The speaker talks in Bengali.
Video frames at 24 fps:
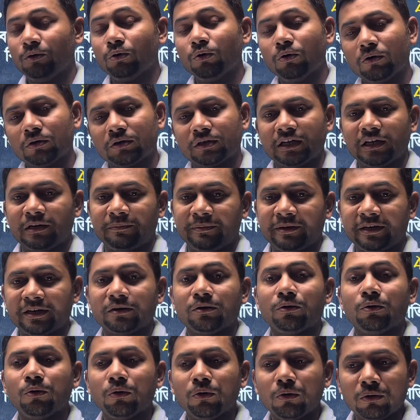ও টের পায় এটা
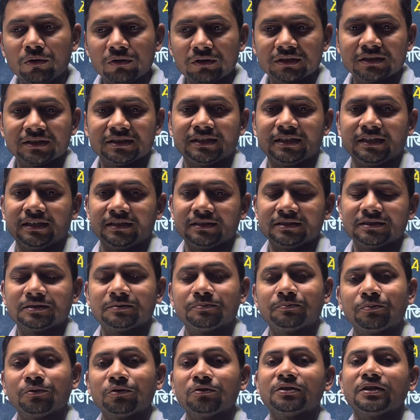ওর সেন্স
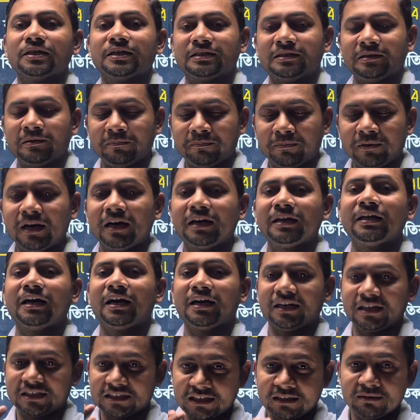প্রত্যেকটা প্রাণীর
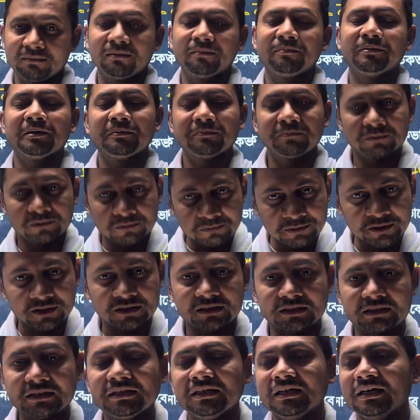একটা স্বাভাবিক
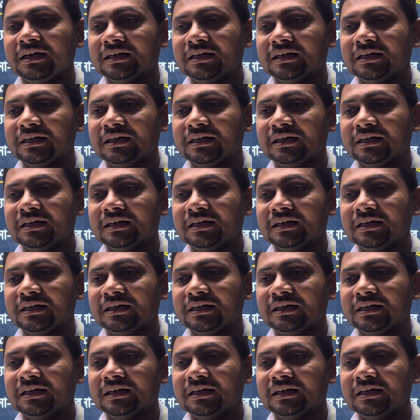প্রবৃত্তি